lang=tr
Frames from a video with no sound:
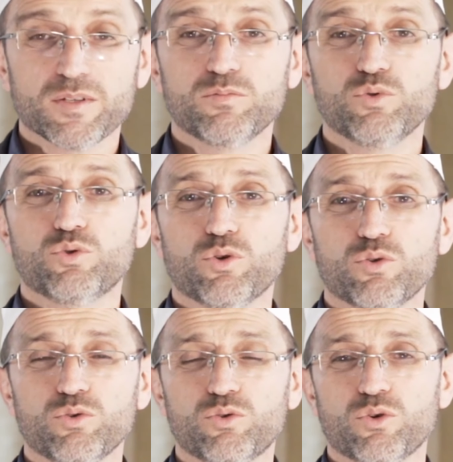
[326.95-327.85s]
bu
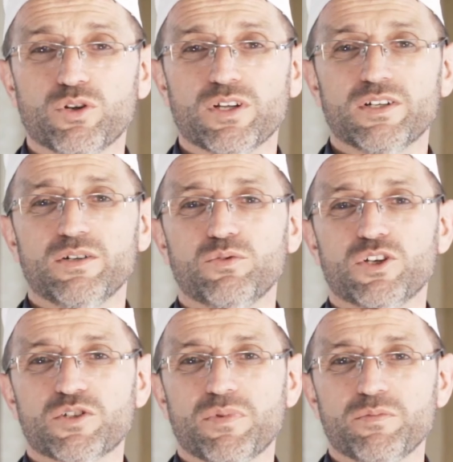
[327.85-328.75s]
doluluk oranına
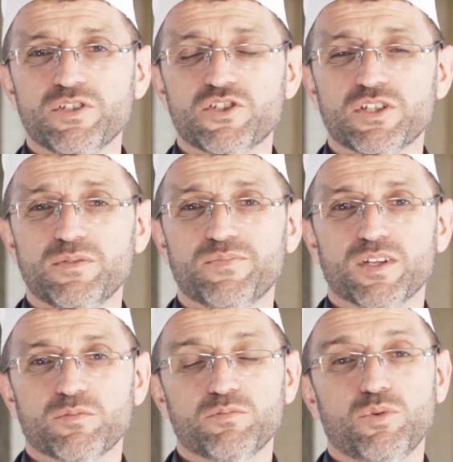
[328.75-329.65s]
ulaşmamız için
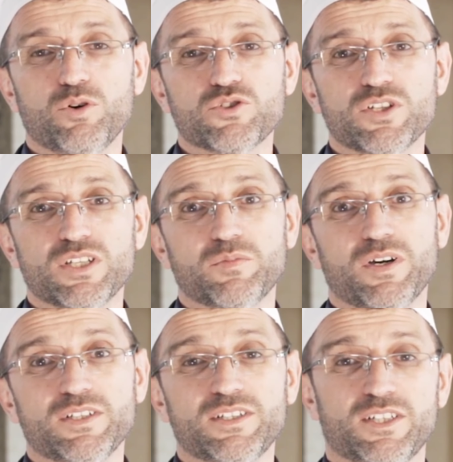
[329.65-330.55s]
bolca
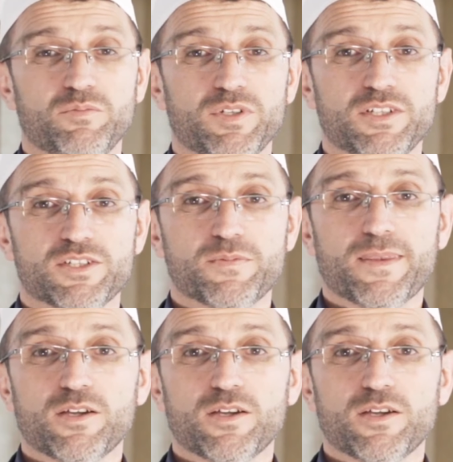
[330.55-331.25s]
ibadet etmeliyiz.